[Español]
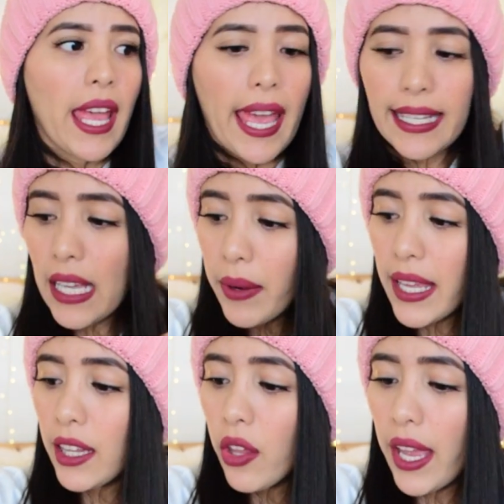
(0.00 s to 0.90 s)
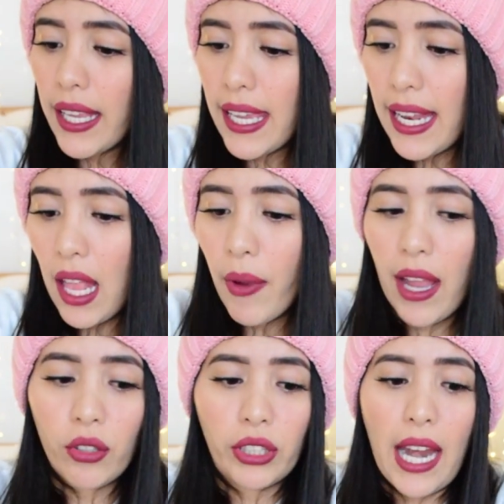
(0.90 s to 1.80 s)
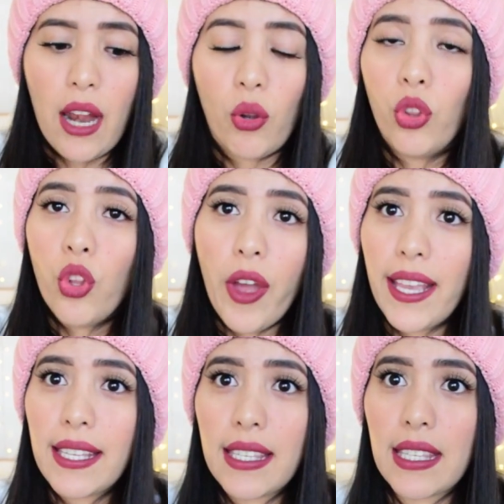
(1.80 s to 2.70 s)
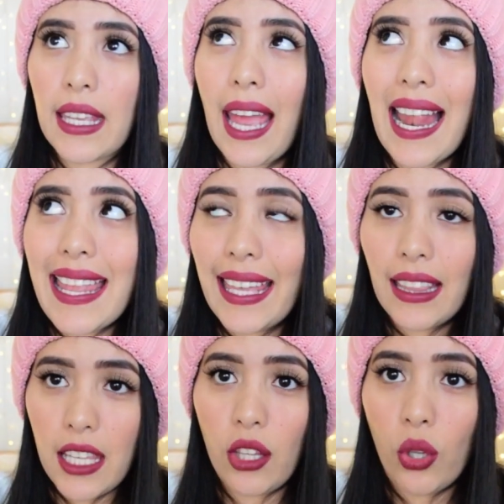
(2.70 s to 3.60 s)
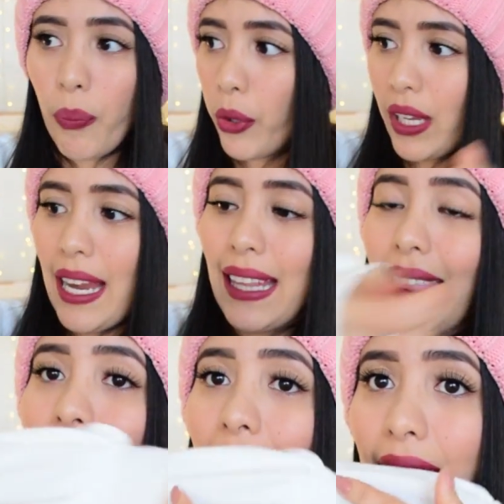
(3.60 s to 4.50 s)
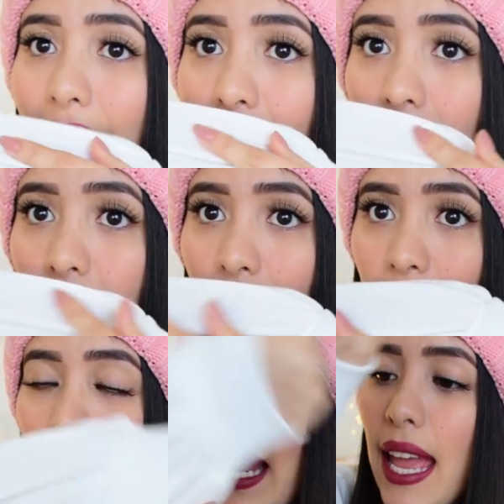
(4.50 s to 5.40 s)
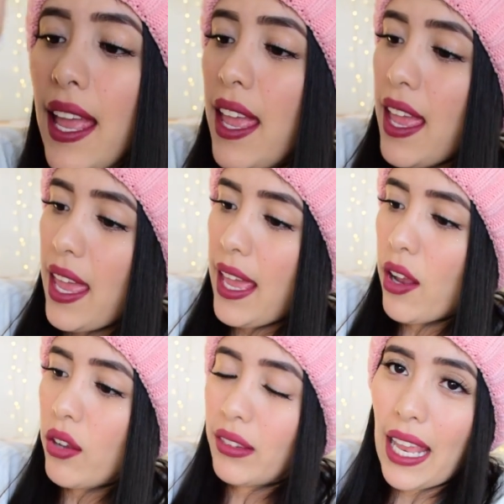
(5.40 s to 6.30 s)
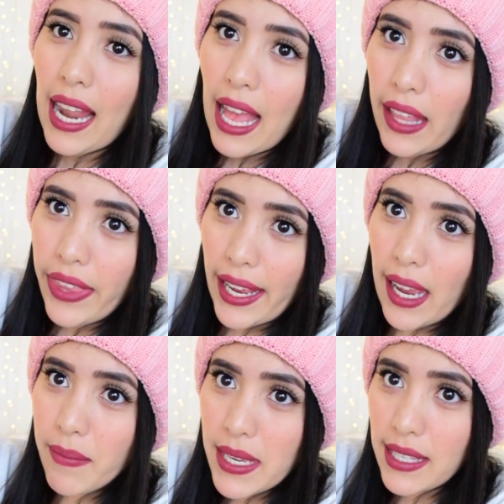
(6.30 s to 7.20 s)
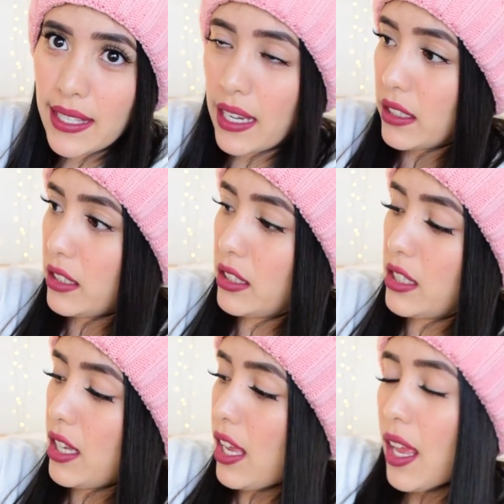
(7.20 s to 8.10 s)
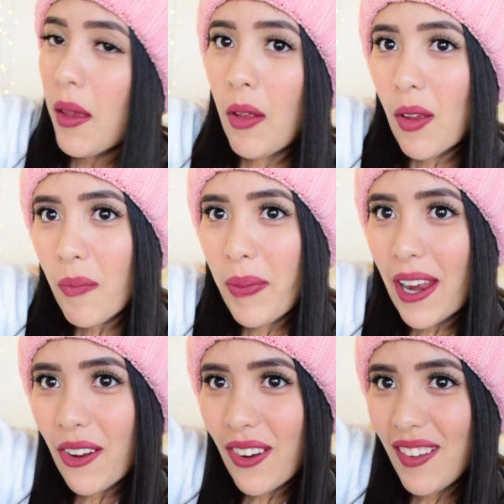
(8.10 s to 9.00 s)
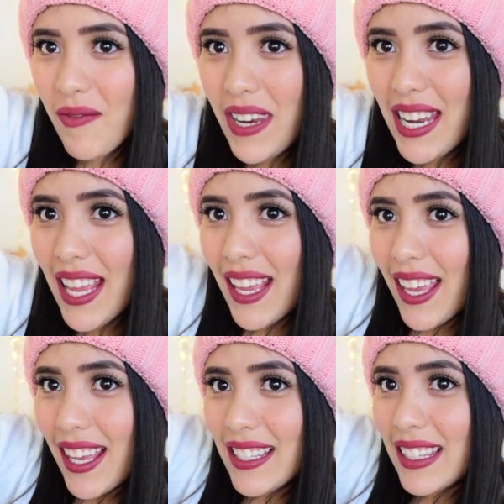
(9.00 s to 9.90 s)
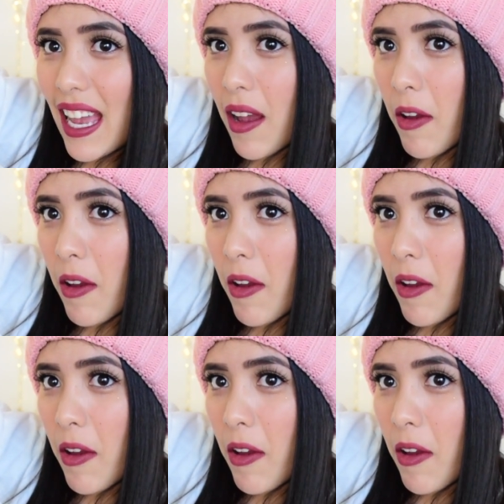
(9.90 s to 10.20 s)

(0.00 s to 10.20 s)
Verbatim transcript: Este abriguito de aquí, les voy a contar algo, no es porque la tela, la tela es tela de camisa, pero miren esta